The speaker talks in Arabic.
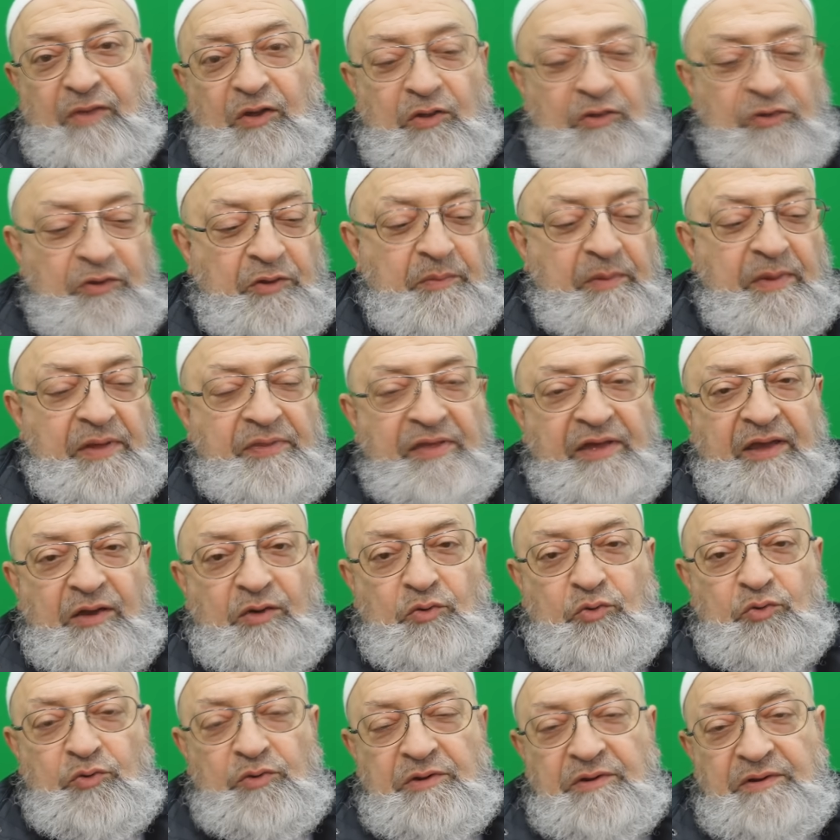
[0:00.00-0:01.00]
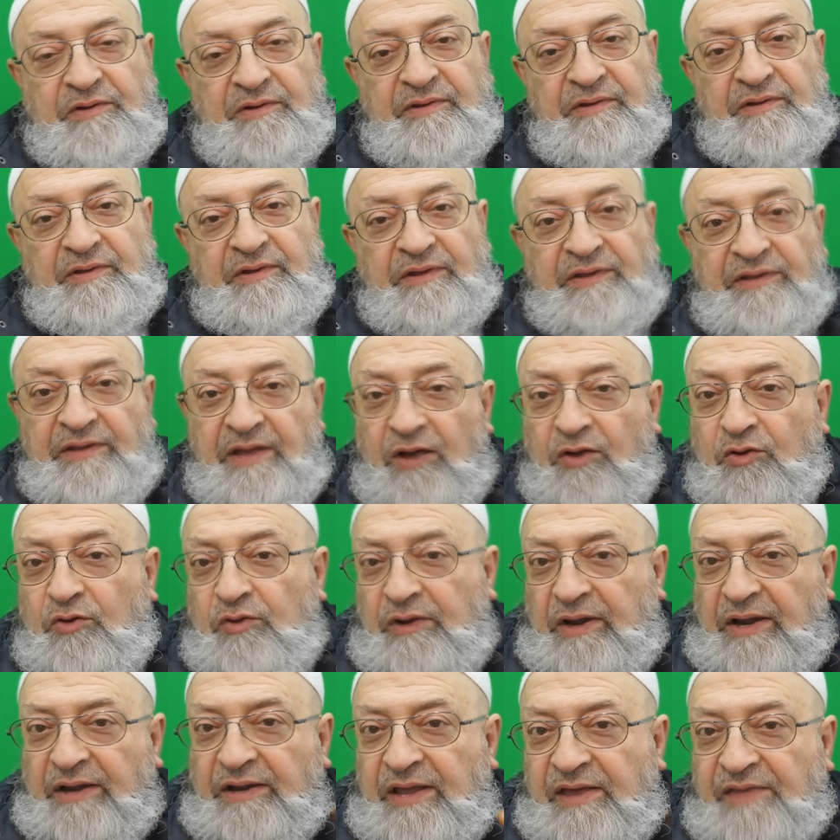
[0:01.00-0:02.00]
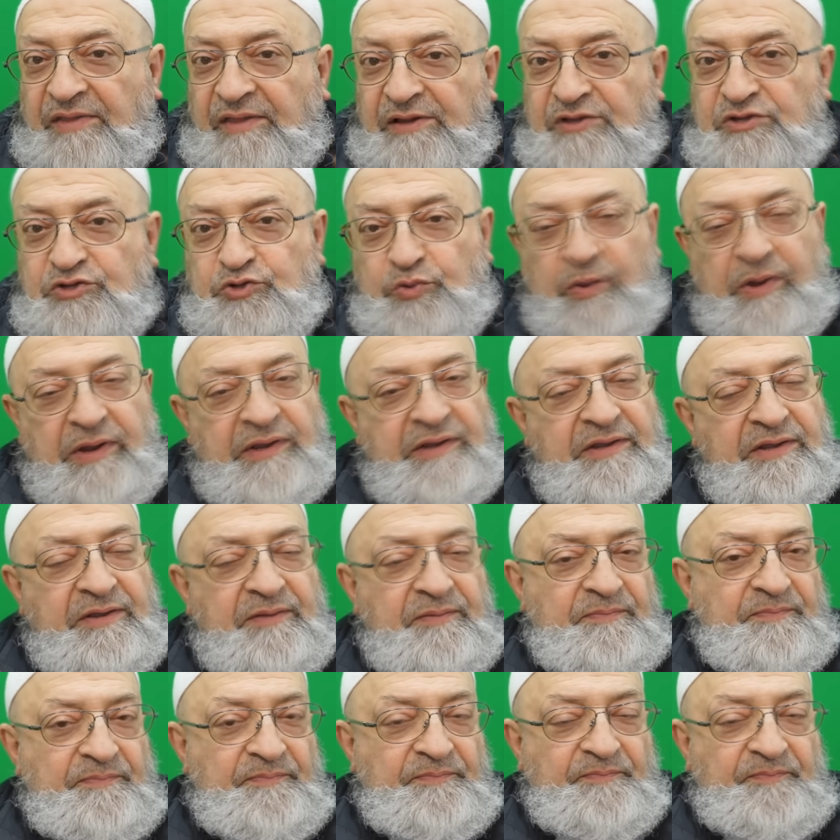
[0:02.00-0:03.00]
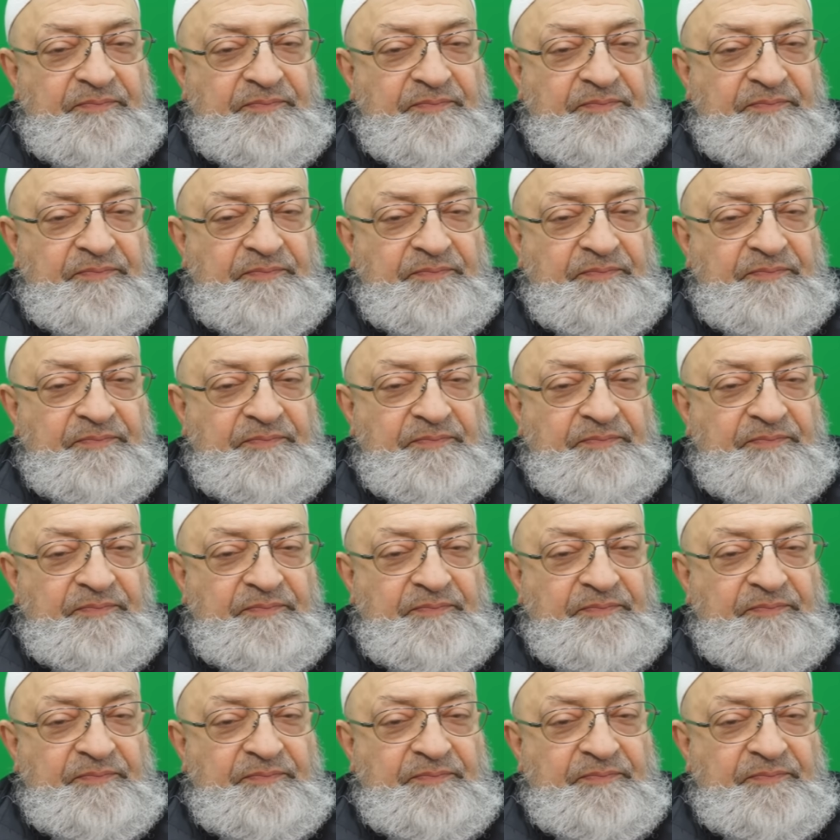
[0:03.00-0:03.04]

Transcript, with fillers: انظر ماذا يقول ينقل عن هذا الجويني